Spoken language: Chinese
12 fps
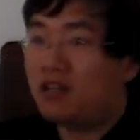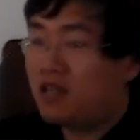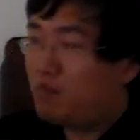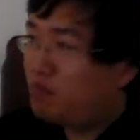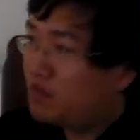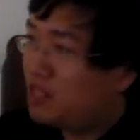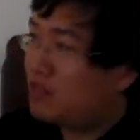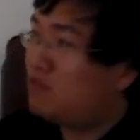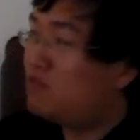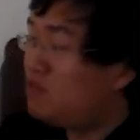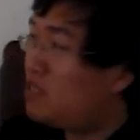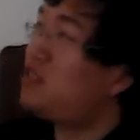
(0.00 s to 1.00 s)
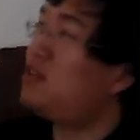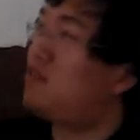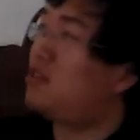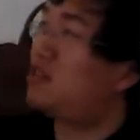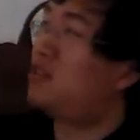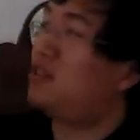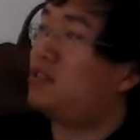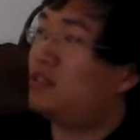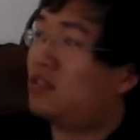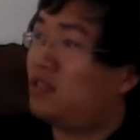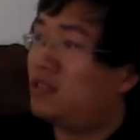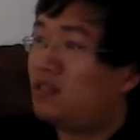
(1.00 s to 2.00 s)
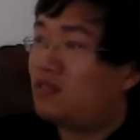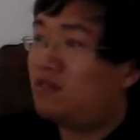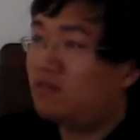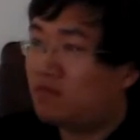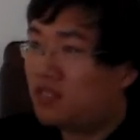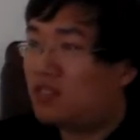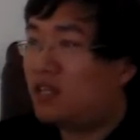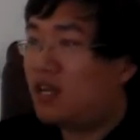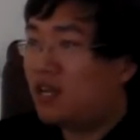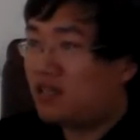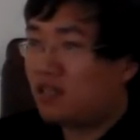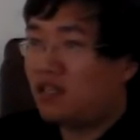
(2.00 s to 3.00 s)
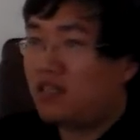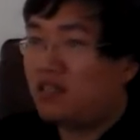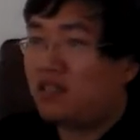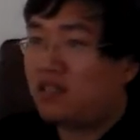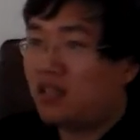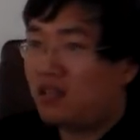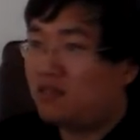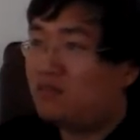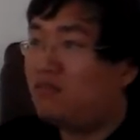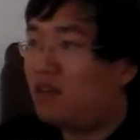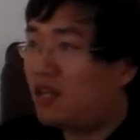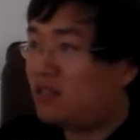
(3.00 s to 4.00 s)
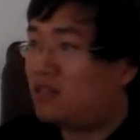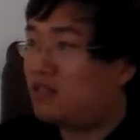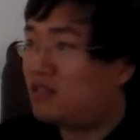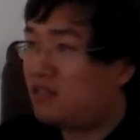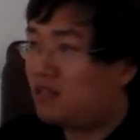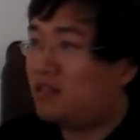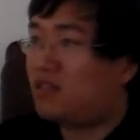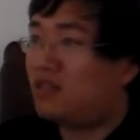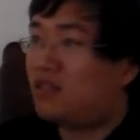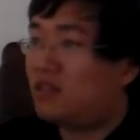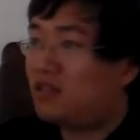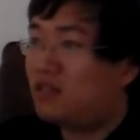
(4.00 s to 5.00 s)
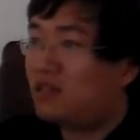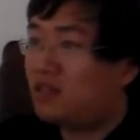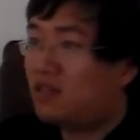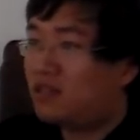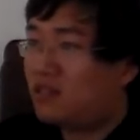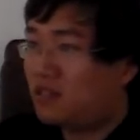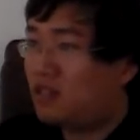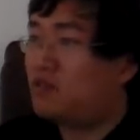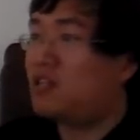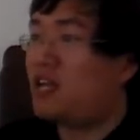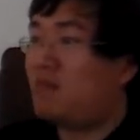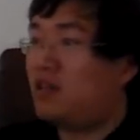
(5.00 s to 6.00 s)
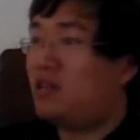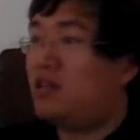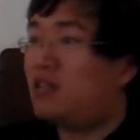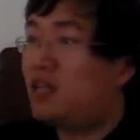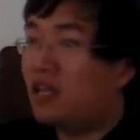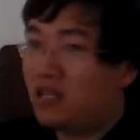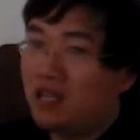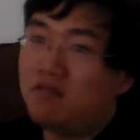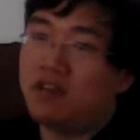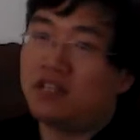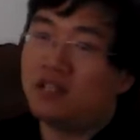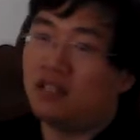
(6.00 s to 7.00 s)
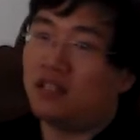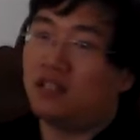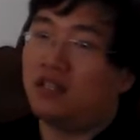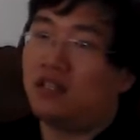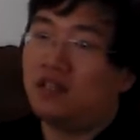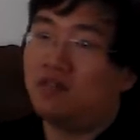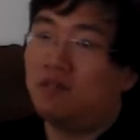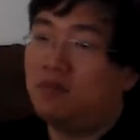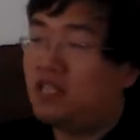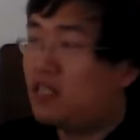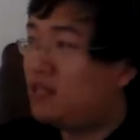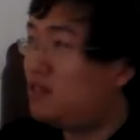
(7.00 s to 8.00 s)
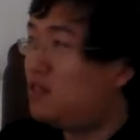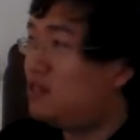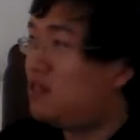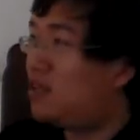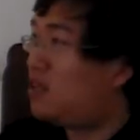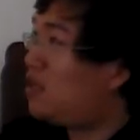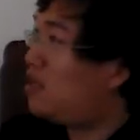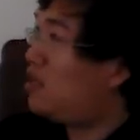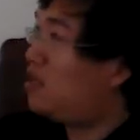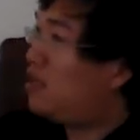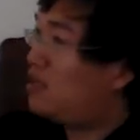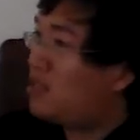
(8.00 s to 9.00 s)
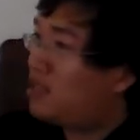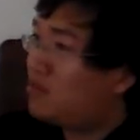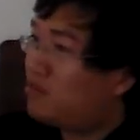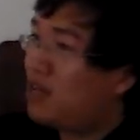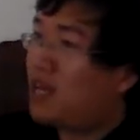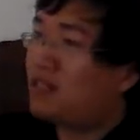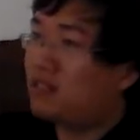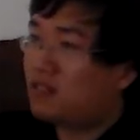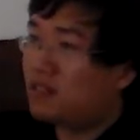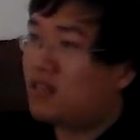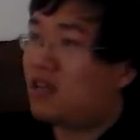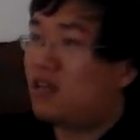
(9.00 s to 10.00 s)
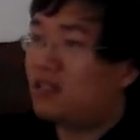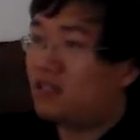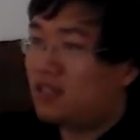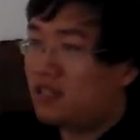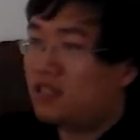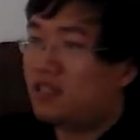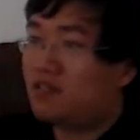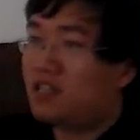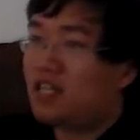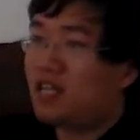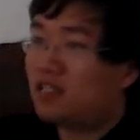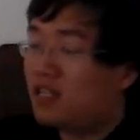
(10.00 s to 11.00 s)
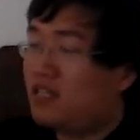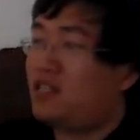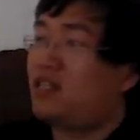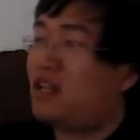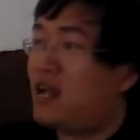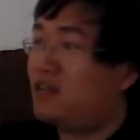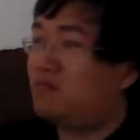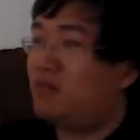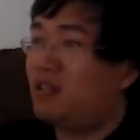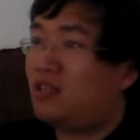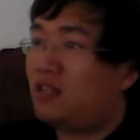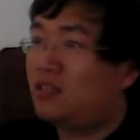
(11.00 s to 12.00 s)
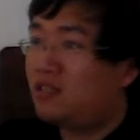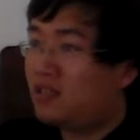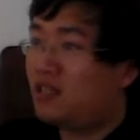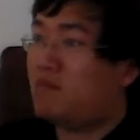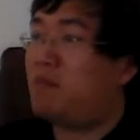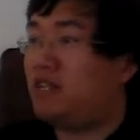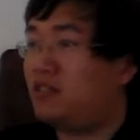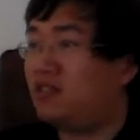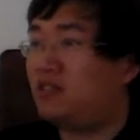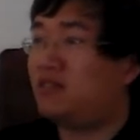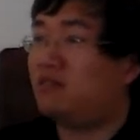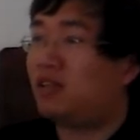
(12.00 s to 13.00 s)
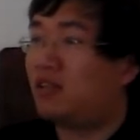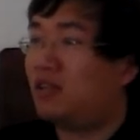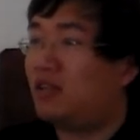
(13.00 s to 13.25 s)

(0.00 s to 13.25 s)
而且不仅朱熹认为是可行的，古希腊的那些前苏格拉底时期的哲学家们也认为是可行的。我们今天都知道，在苏格拉底之前的那些哲学家天天在谈什么世界的本质是什么。